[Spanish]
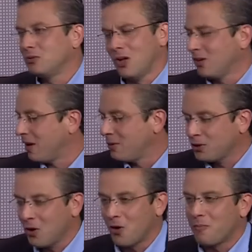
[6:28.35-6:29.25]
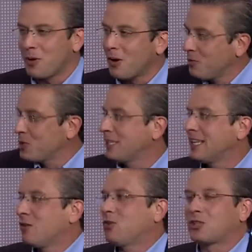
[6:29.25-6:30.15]
no, nervioso no, pero hay mucha
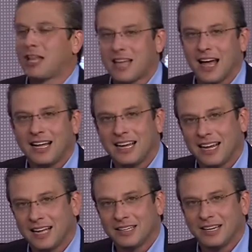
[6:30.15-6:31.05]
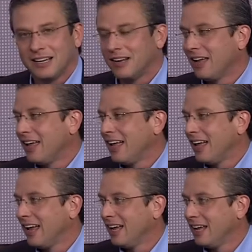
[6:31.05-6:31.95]
ansiedad, uno está ya... Eh, ¿Siente eh,
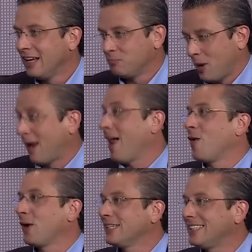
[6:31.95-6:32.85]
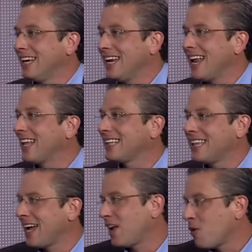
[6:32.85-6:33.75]
cosquilleo? pues claro que sí, el que te
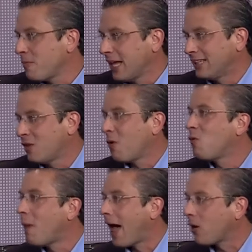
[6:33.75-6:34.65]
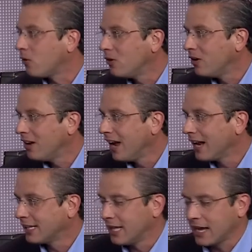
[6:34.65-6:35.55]
diga que no miente no es humano, el
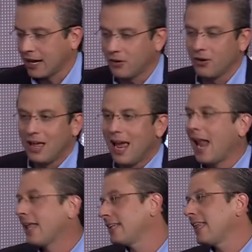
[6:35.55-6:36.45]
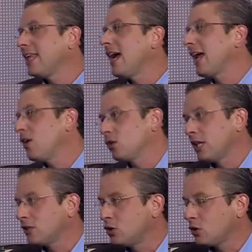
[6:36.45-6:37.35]
que te diga que no. El que te diga que no
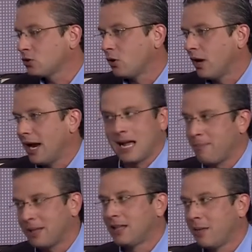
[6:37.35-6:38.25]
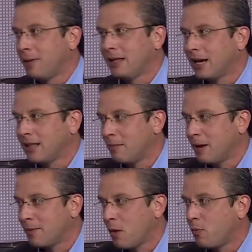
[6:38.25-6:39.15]
está ansioso es capaz de despedir 30
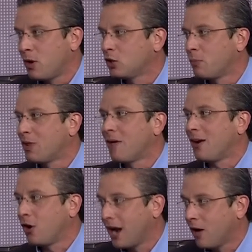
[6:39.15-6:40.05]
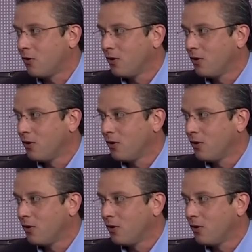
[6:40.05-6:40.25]
empleados públicos te puede haberlo negado.